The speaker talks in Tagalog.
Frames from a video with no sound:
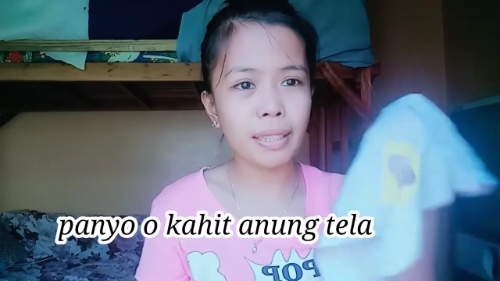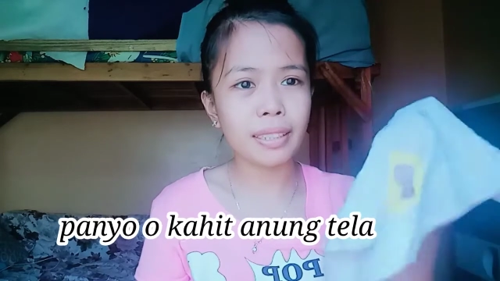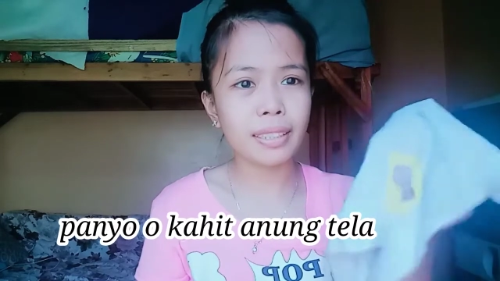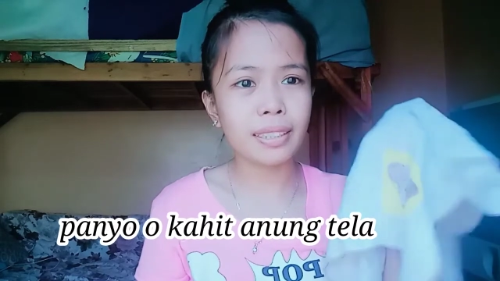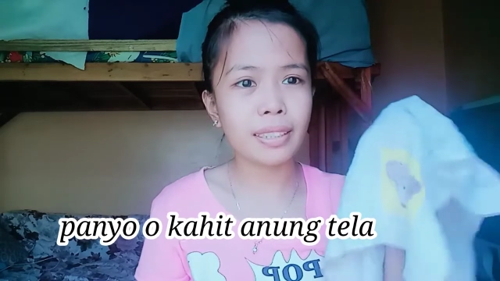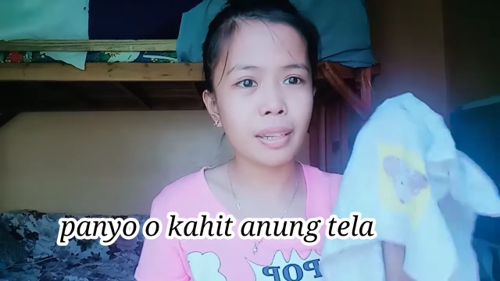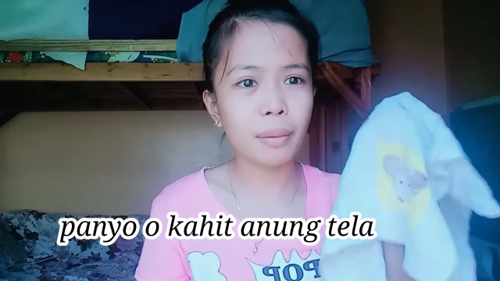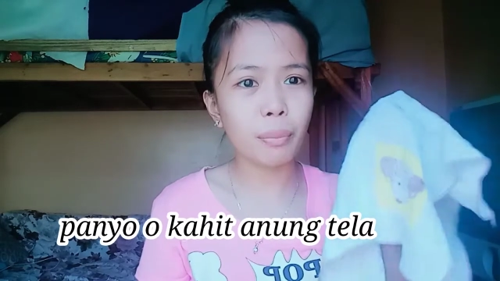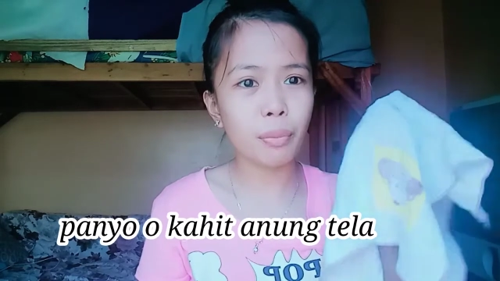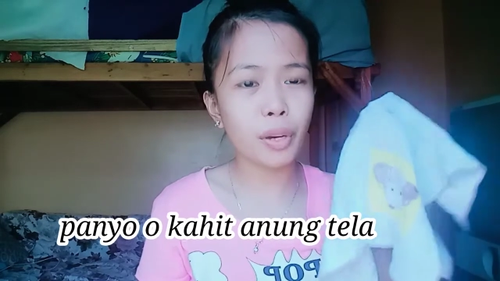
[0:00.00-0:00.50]
na
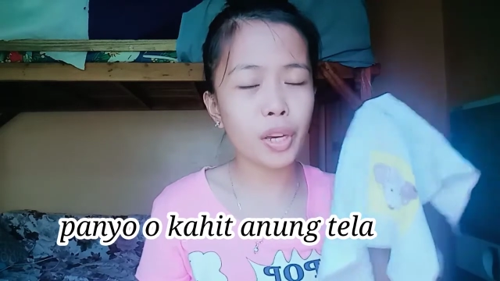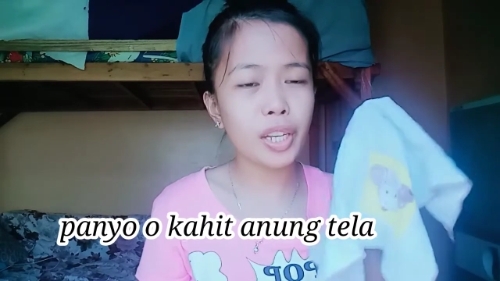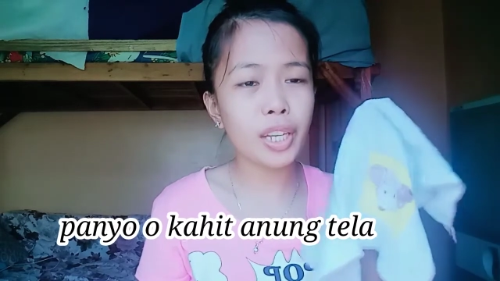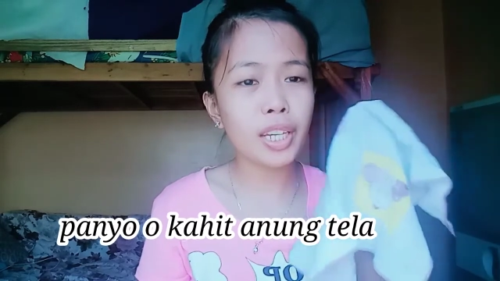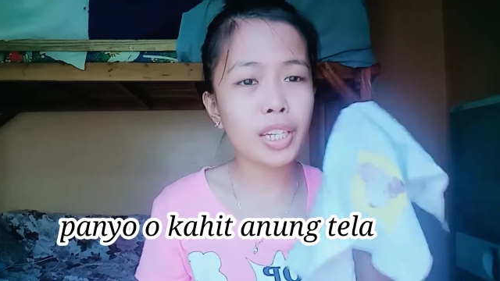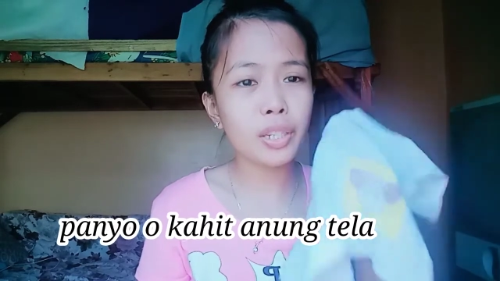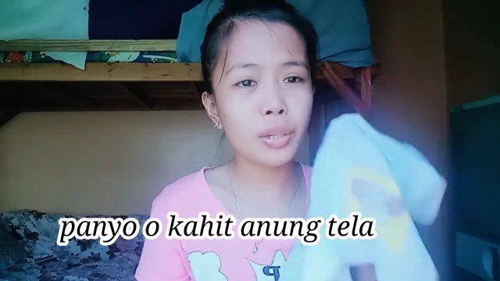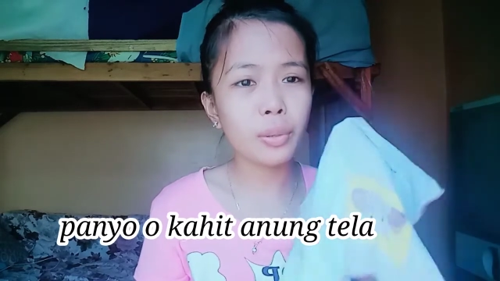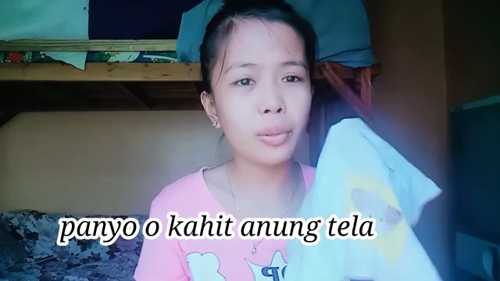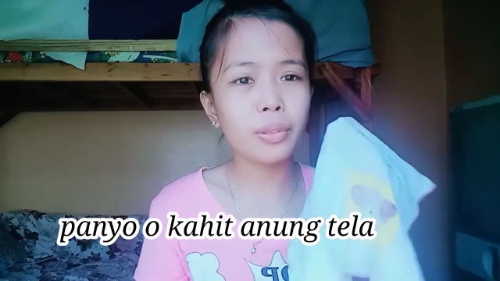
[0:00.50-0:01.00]
pwede
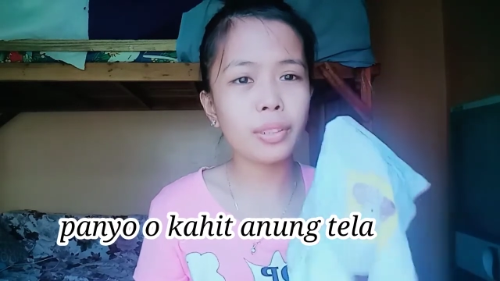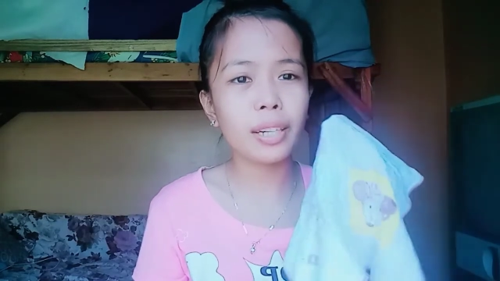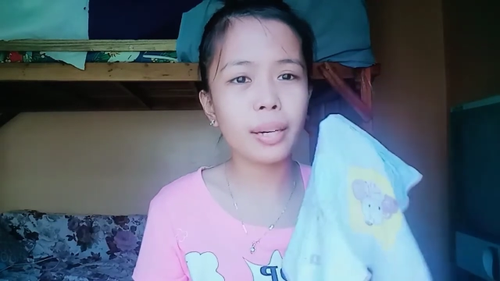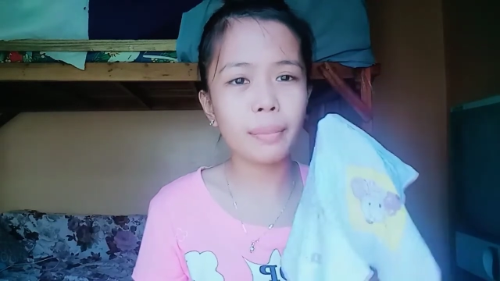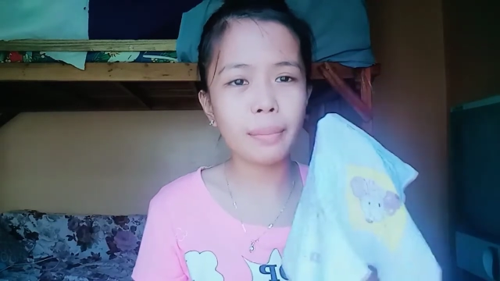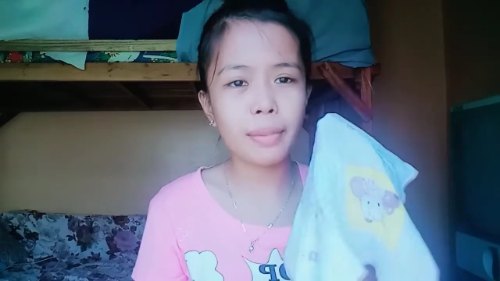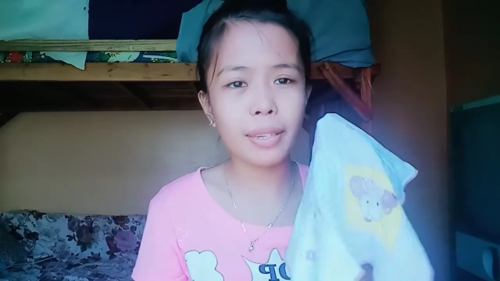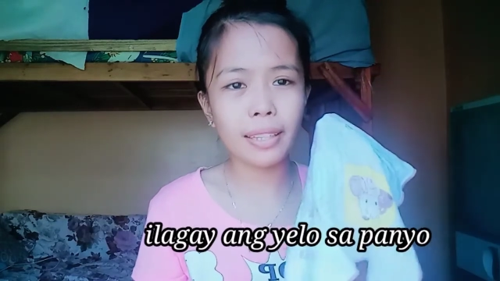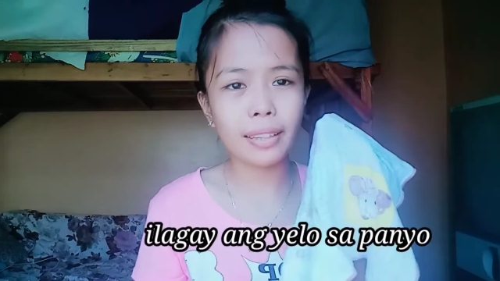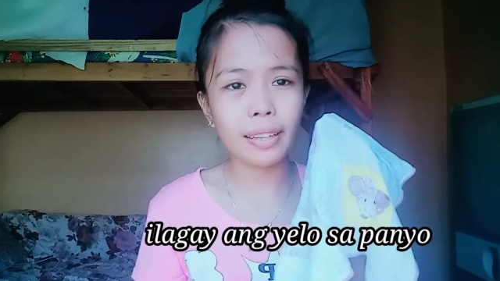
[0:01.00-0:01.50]
nyong
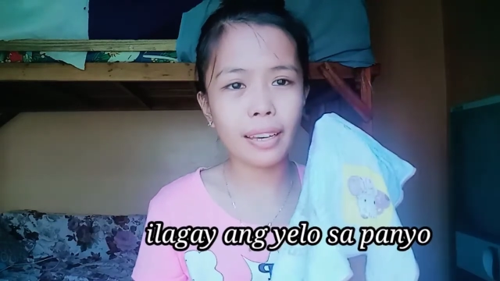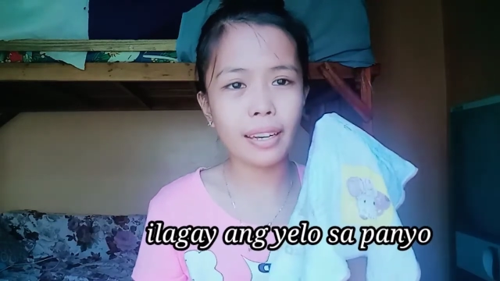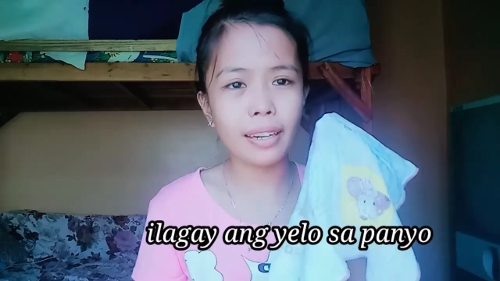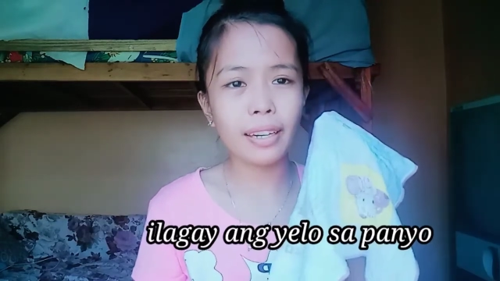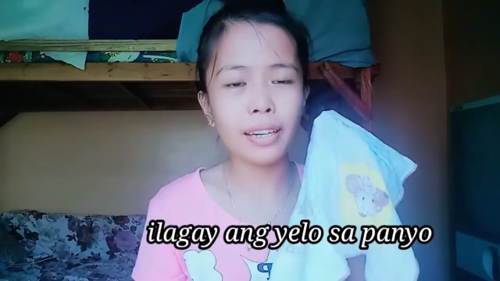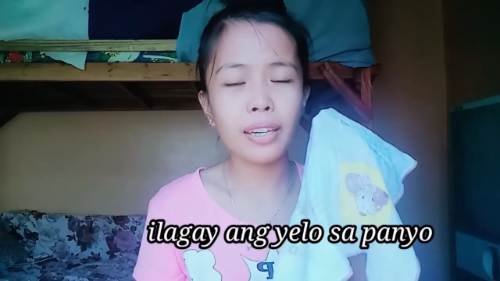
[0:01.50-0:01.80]
gamitin.